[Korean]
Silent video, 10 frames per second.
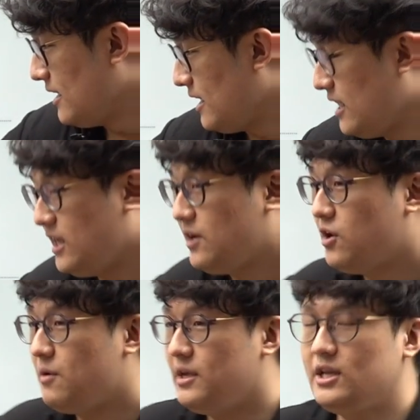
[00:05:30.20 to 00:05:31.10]
이,
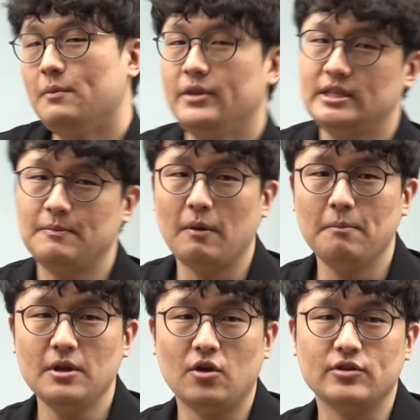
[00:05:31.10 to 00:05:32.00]
이거랑, 이랑면은 이제
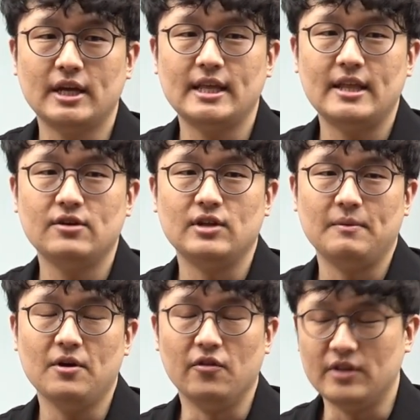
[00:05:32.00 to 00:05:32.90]
변별이 어떻게 되는
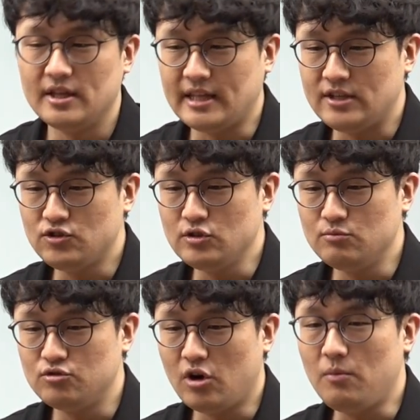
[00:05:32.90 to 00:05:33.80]
거냐면 대충
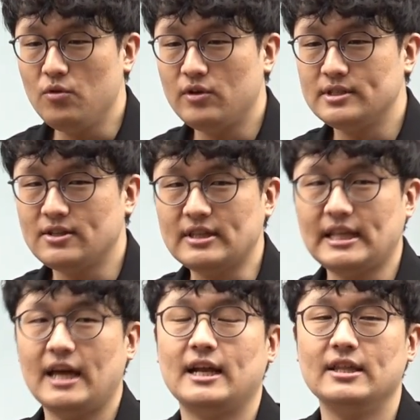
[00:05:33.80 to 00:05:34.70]
물어보는 거
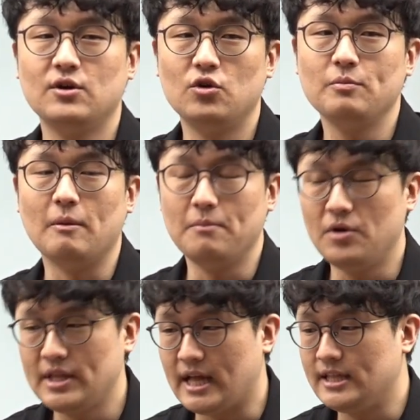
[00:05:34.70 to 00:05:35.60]
썼다라는 걸로
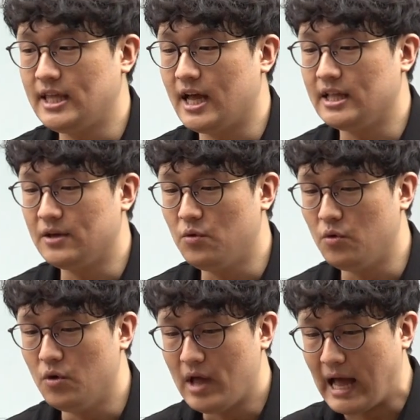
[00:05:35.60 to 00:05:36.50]
변별이 나는 게
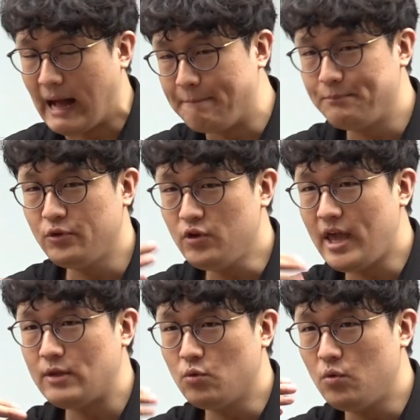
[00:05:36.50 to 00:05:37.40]
아니고
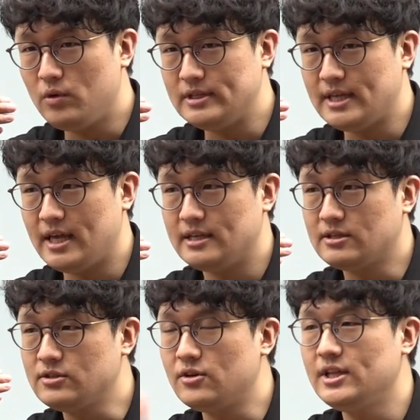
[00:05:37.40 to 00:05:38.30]
앞뒤에도 이제
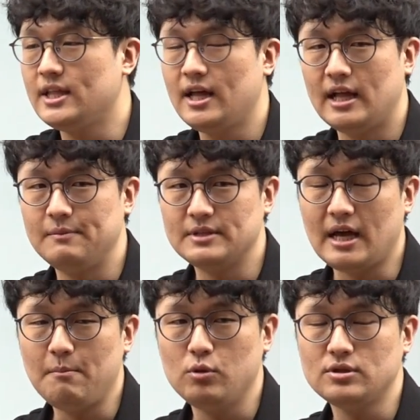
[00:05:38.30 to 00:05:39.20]
서설이나 아니면
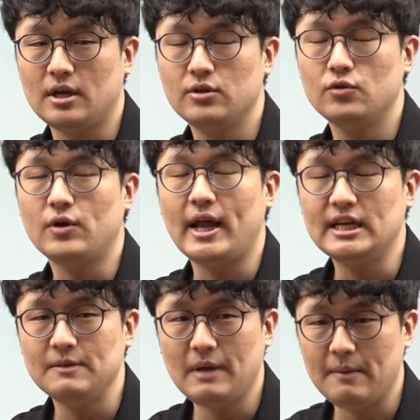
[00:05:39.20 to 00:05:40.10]
사안포석 같은 것도
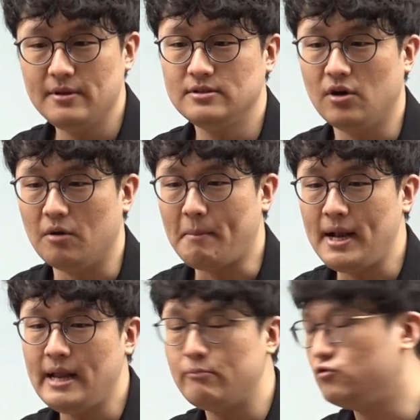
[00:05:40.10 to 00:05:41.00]
깔끔히 하면서
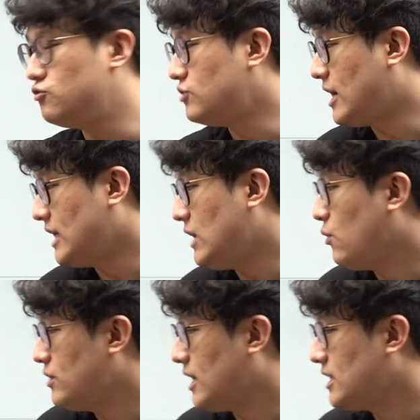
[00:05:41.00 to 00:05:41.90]
판례 문구랑
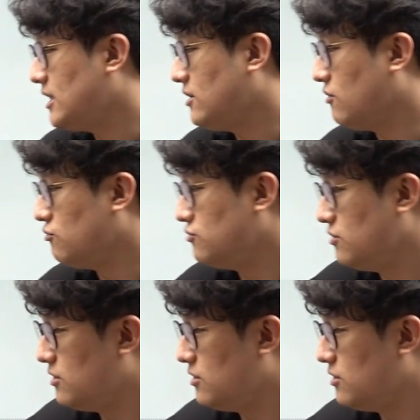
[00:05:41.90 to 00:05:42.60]
키워드 같은 경우